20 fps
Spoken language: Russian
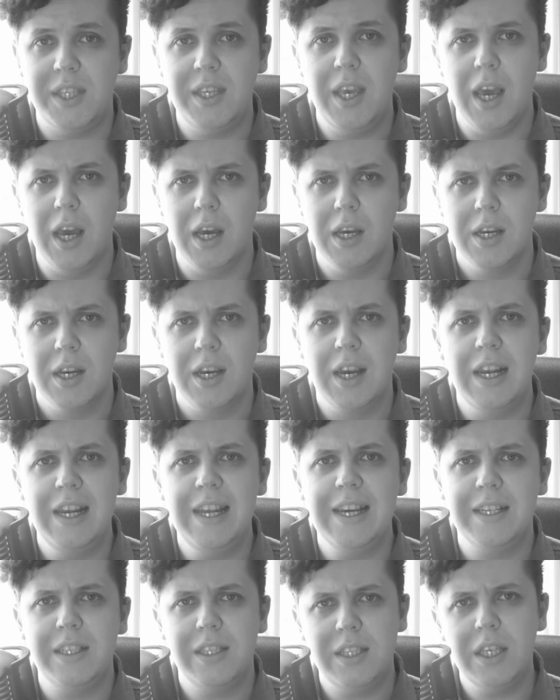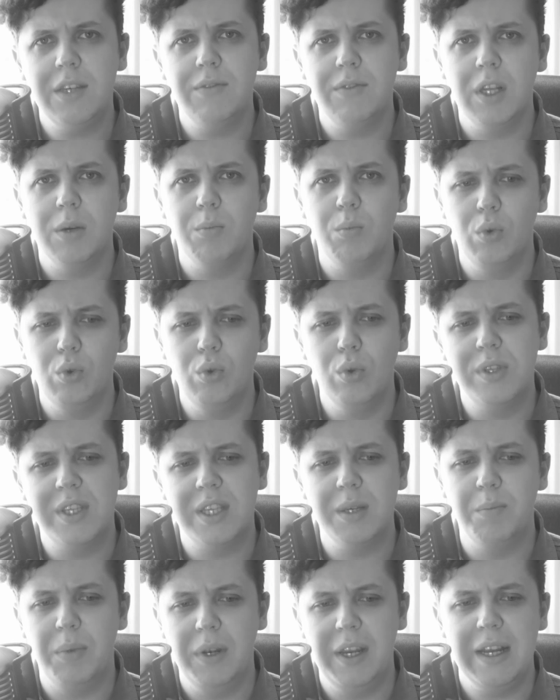все коллективно будут
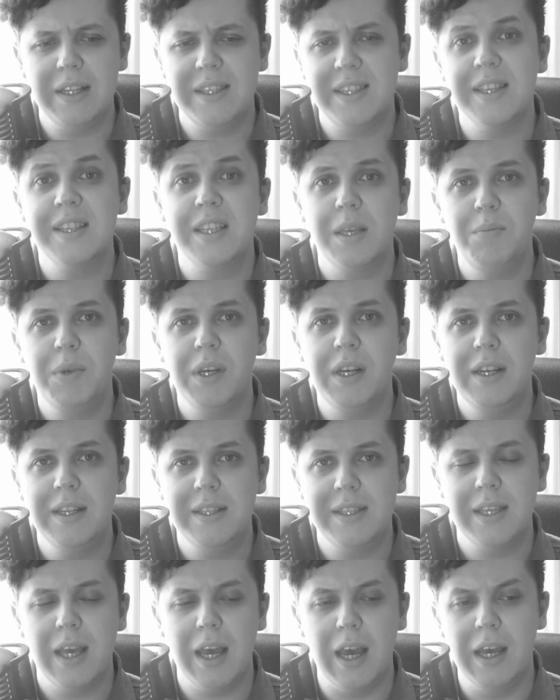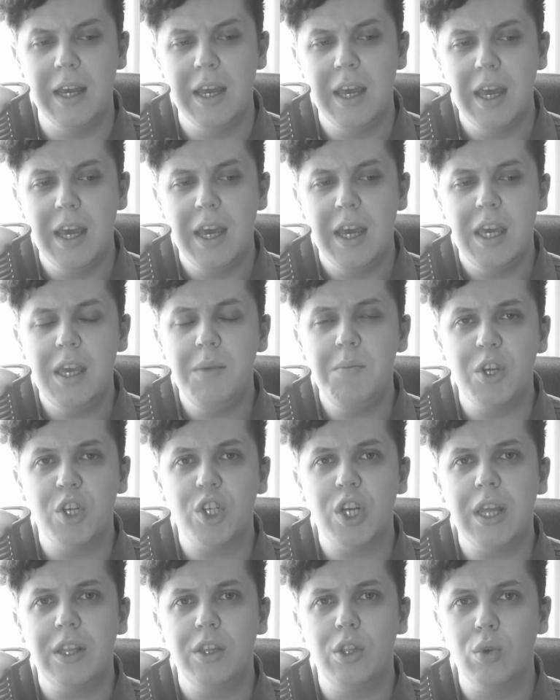цепляться за беглеца и
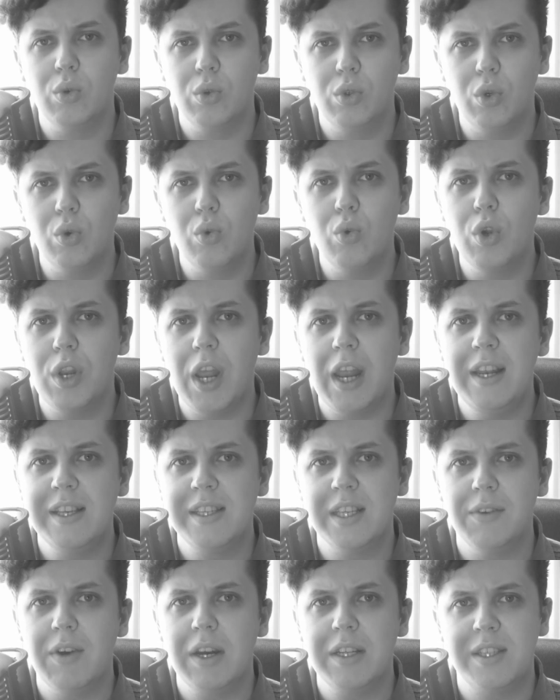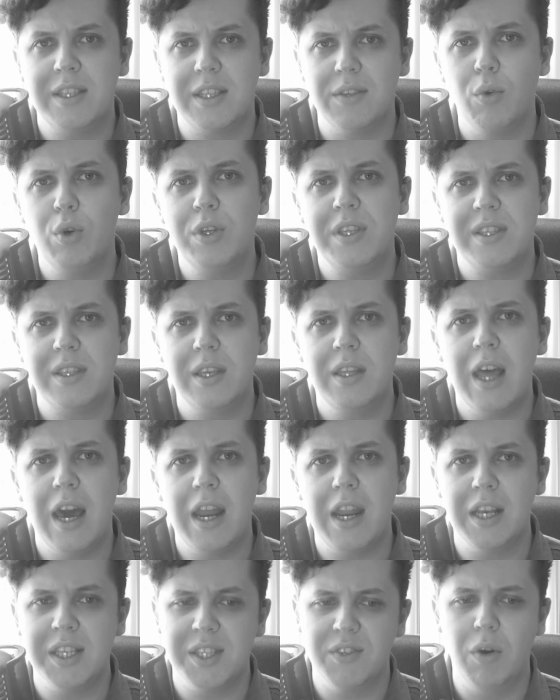мешать друг другу реализовать свой
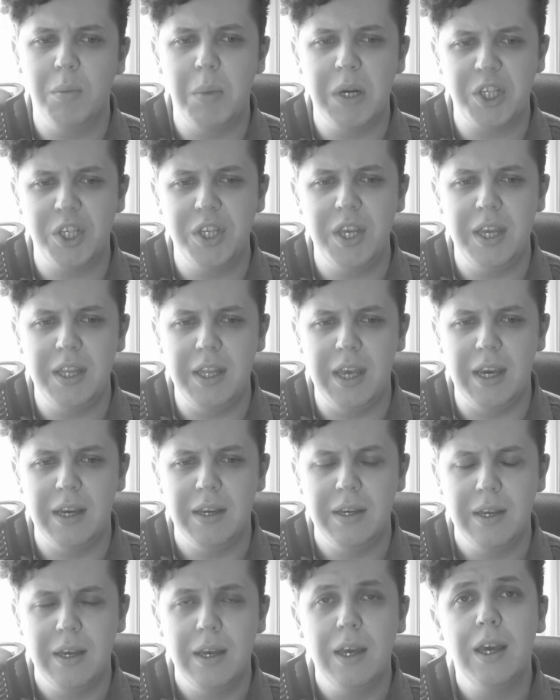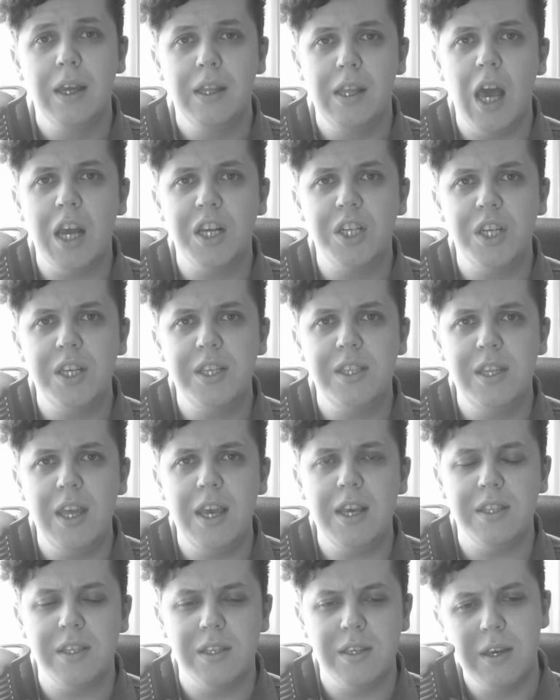сценарий освобождения. Также и
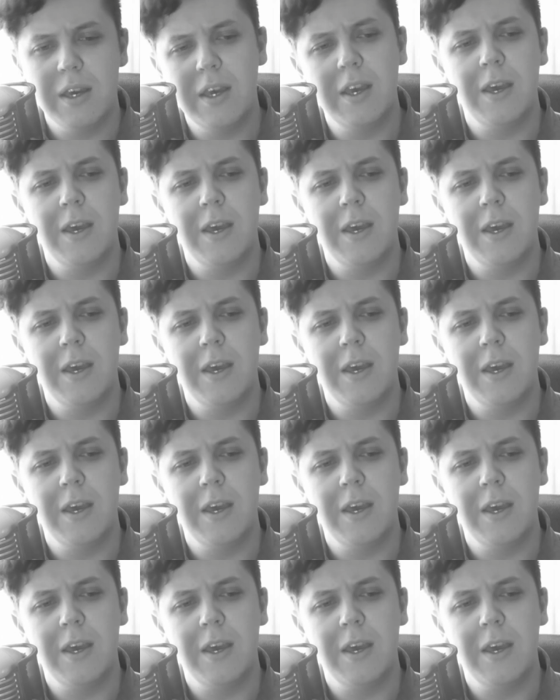здесь.